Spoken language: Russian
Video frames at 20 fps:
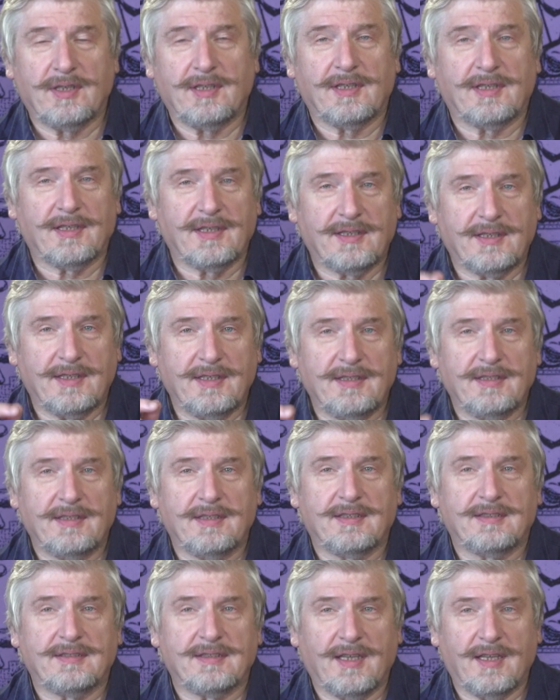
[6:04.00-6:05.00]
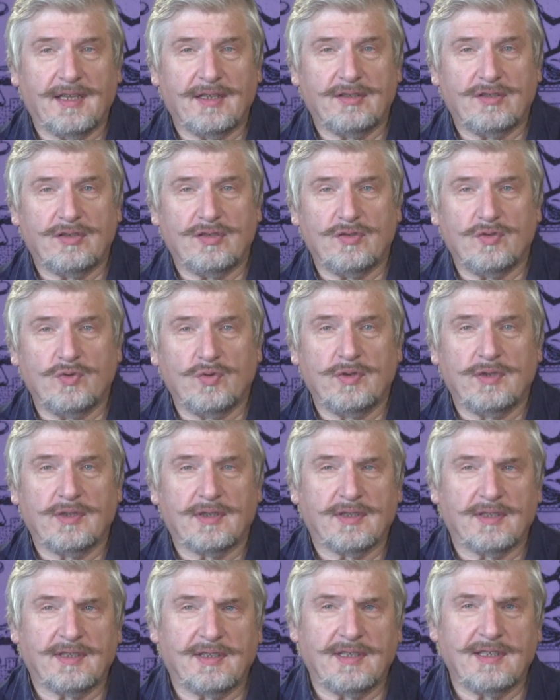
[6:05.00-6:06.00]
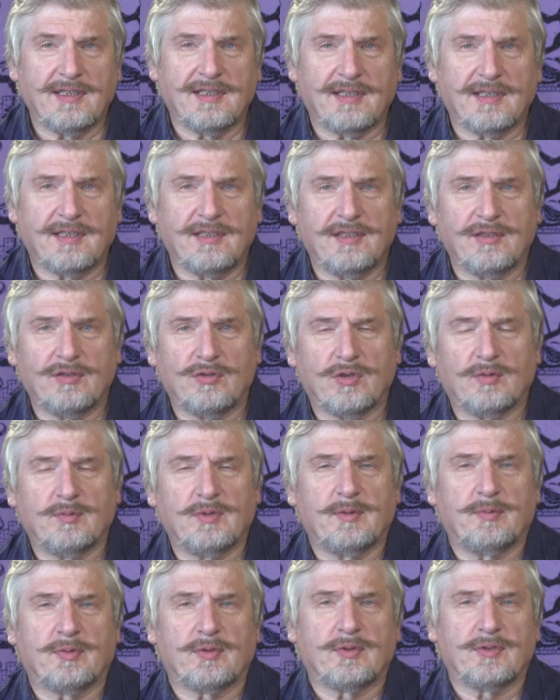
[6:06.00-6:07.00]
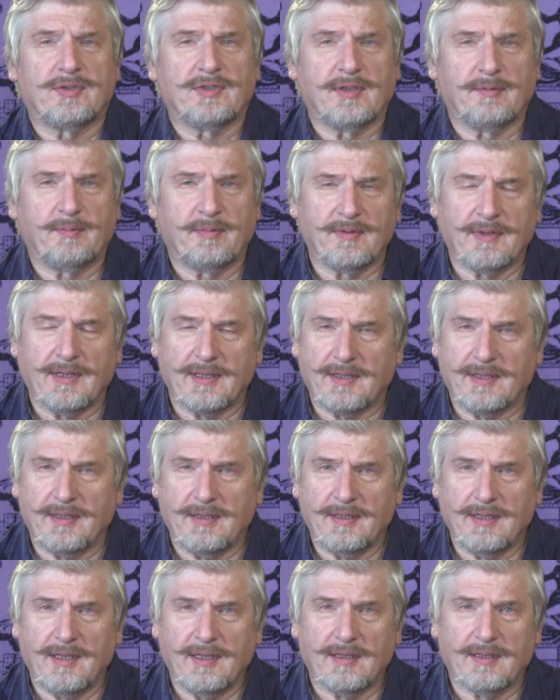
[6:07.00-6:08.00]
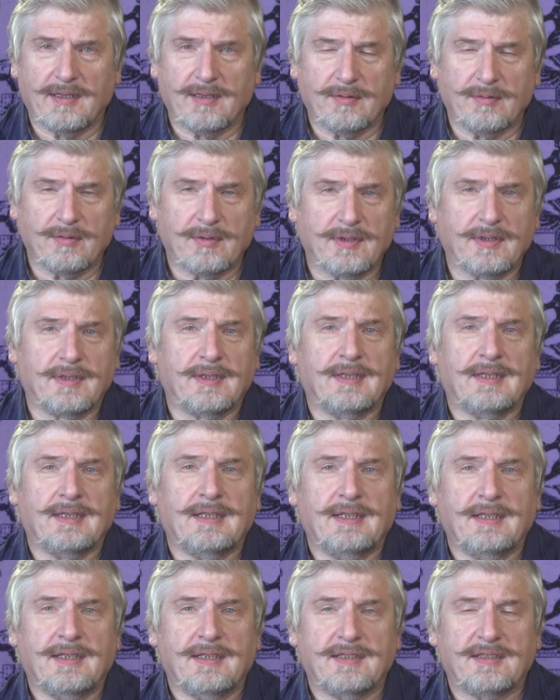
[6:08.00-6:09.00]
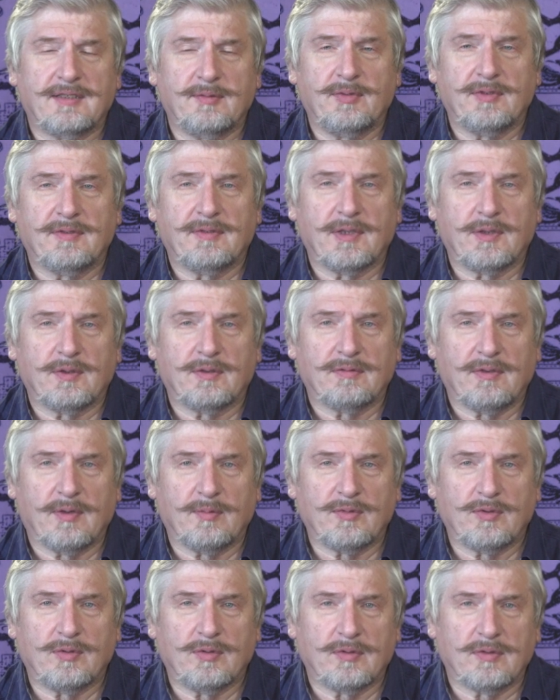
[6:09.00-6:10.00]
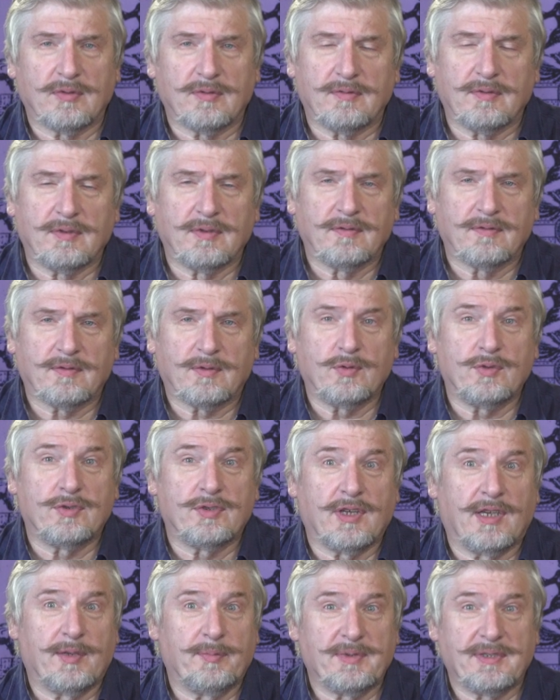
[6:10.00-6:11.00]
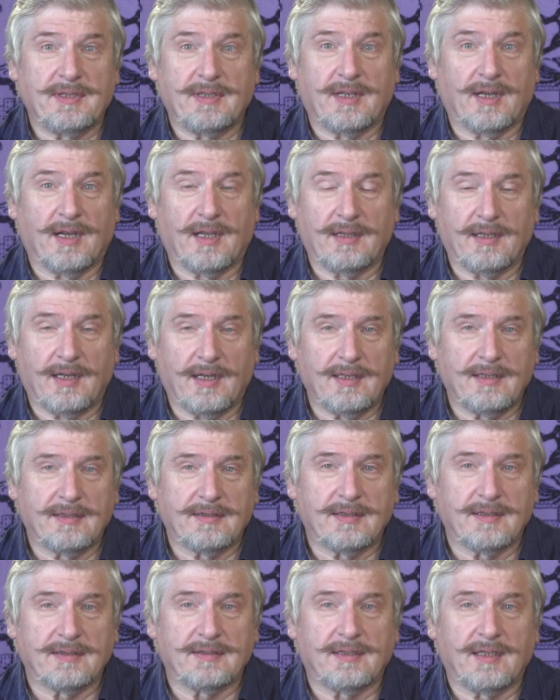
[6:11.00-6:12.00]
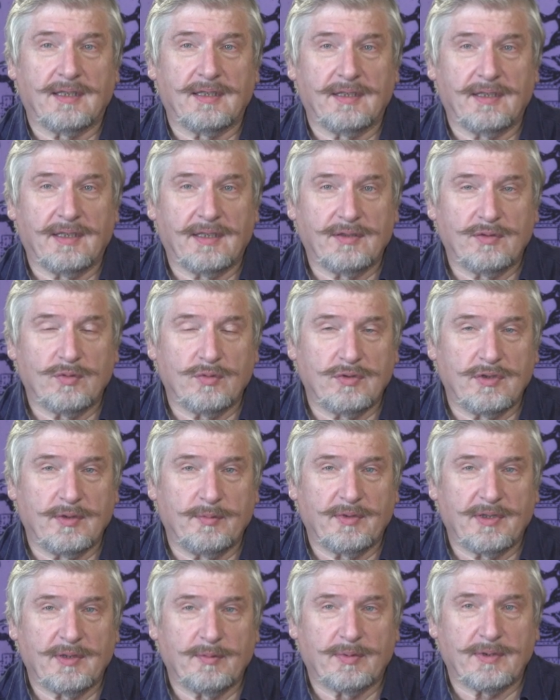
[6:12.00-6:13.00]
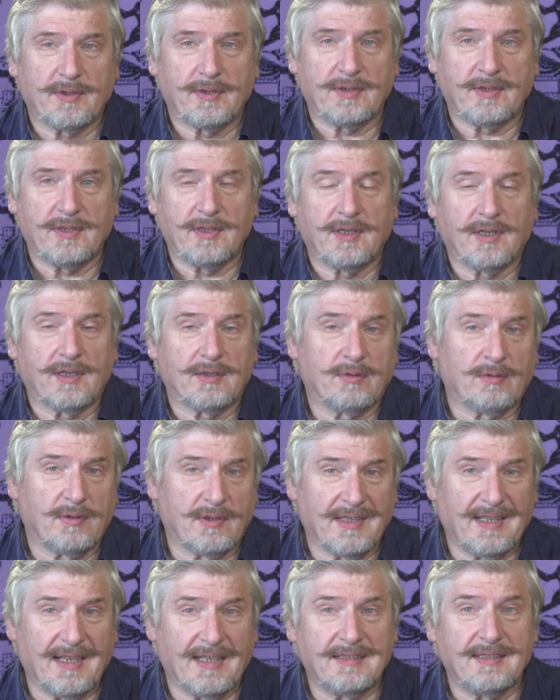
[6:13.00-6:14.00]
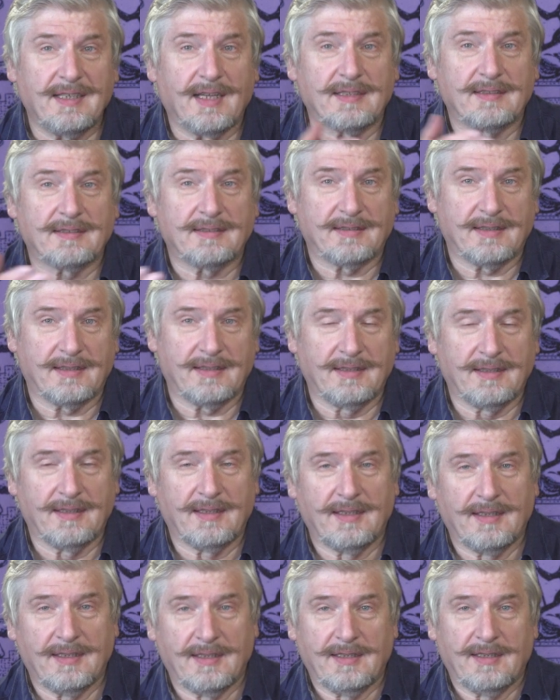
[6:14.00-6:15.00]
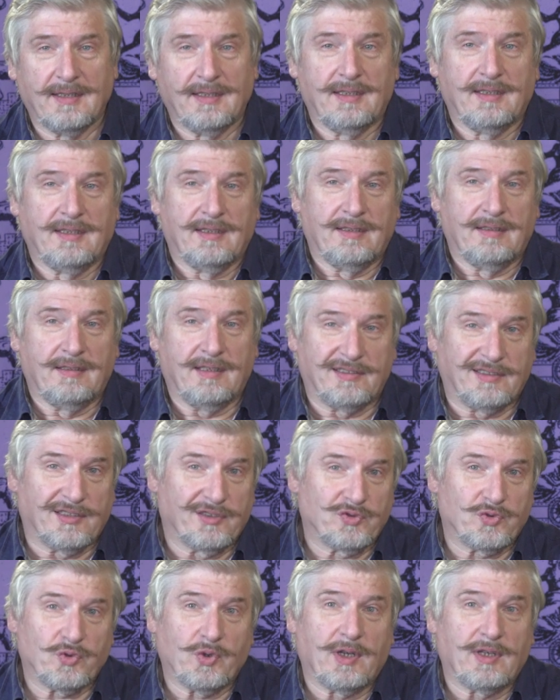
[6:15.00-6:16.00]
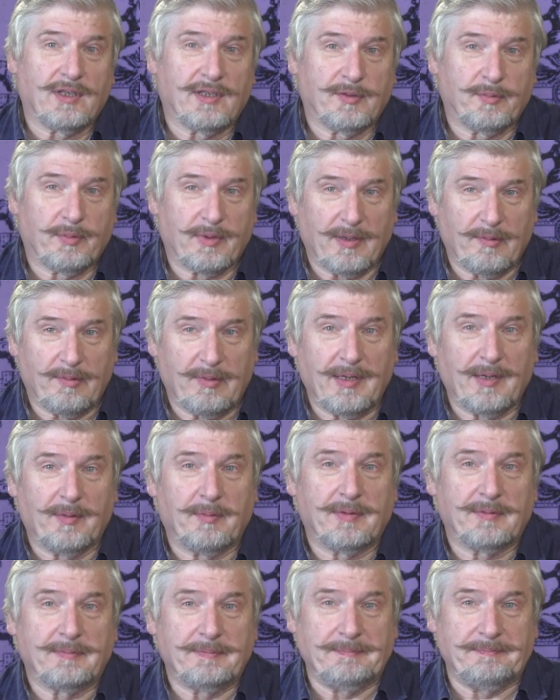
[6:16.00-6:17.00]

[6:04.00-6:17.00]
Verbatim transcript: никакие индексы IQ, никакие когнитомы и прочие ахинеи, которые забивают вам голову, включая психоанализ и остальные эти ужимки-прыжки, которые годятся для сексуальных проблем